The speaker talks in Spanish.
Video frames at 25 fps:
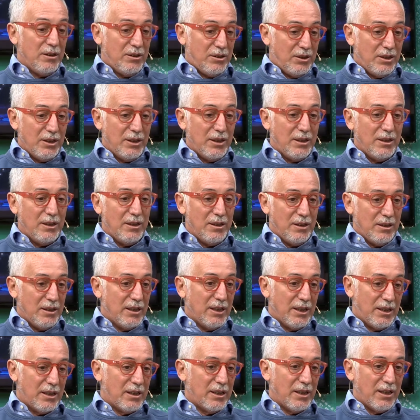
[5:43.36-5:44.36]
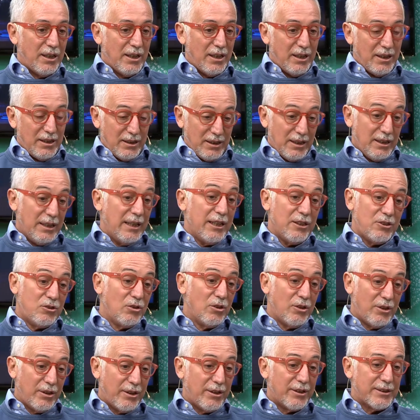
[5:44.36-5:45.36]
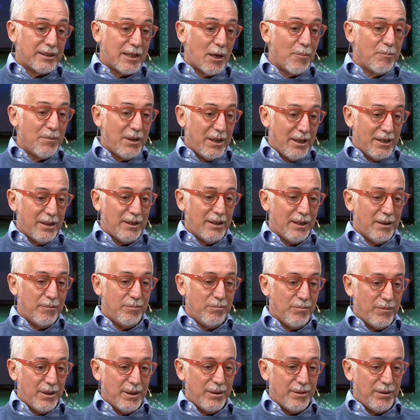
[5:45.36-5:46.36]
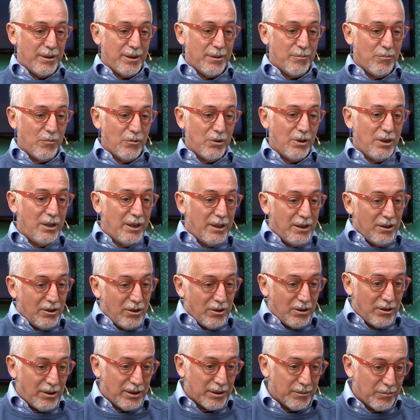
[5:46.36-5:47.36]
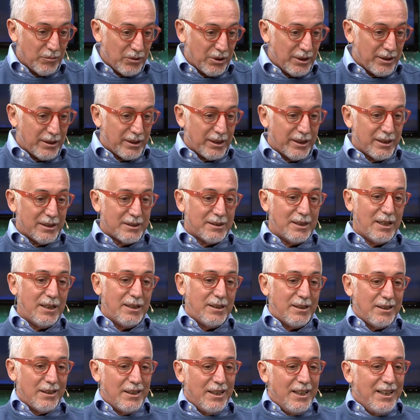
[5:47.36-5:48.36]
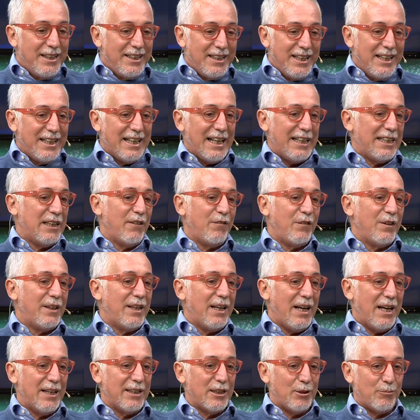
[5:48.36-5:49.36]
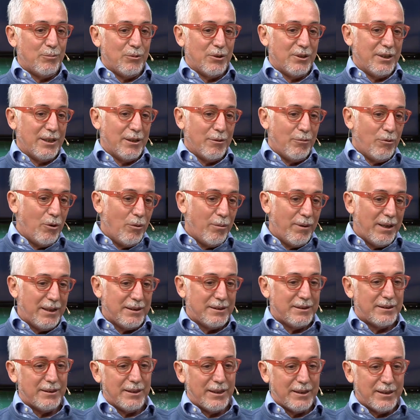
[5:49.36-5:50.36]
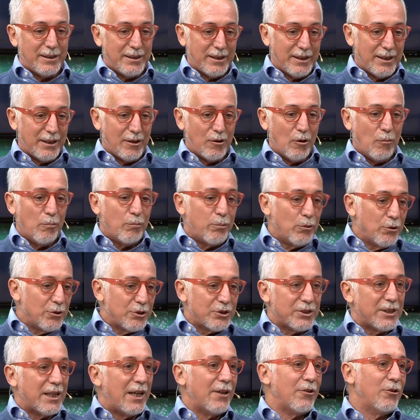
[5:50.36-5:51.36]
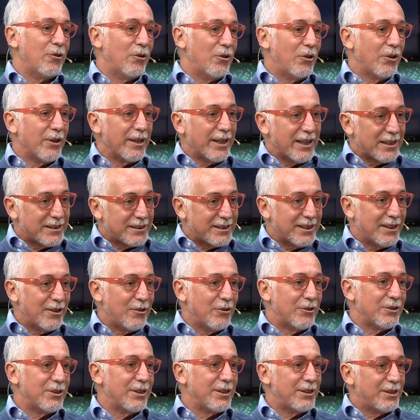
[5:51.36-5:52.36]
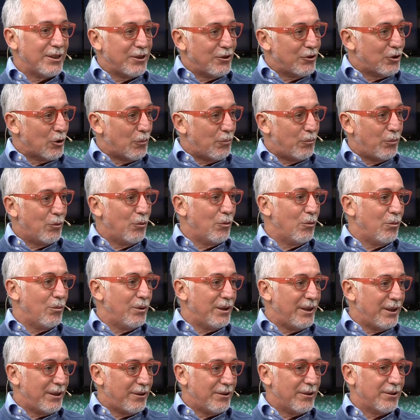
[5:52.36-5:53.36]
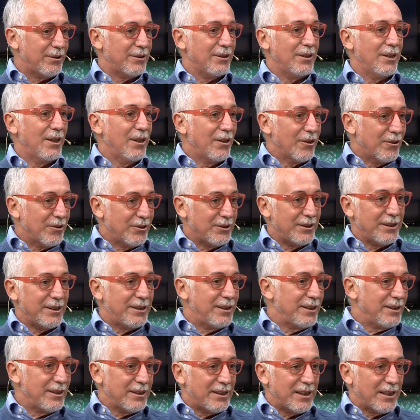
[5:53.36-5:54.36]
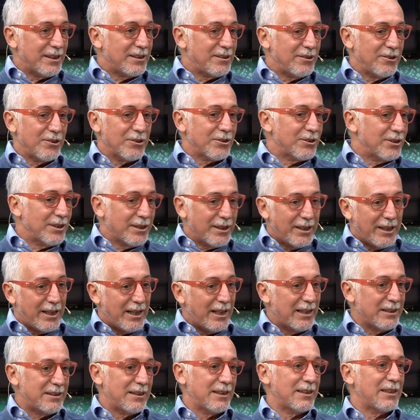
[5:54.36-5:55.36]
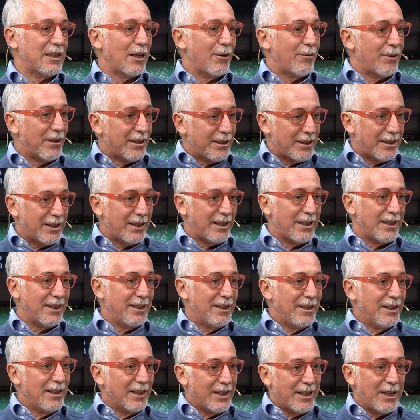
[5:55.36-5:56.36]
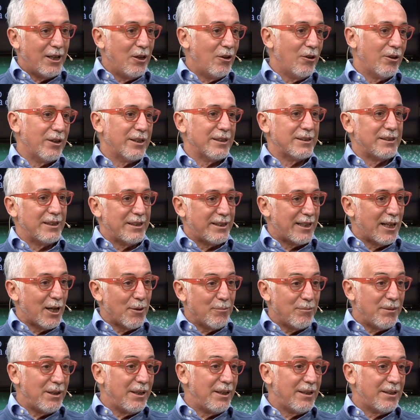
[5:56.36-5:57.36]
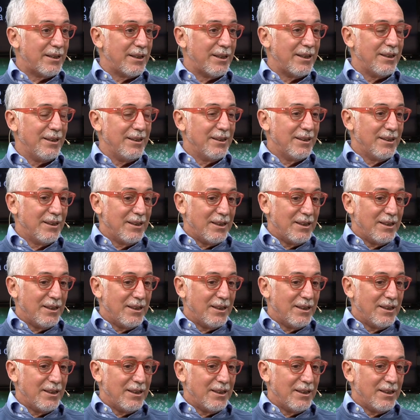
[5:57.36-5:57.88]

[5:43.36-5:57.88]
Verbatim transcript: Sí, este, eso también es, muy lindo, es muy interesante y es gratificante porque vos vas este, compulsando lo que haces con distintos públicos, con distintas idiosincrasias, a ver qué, qué es lo que se transmite.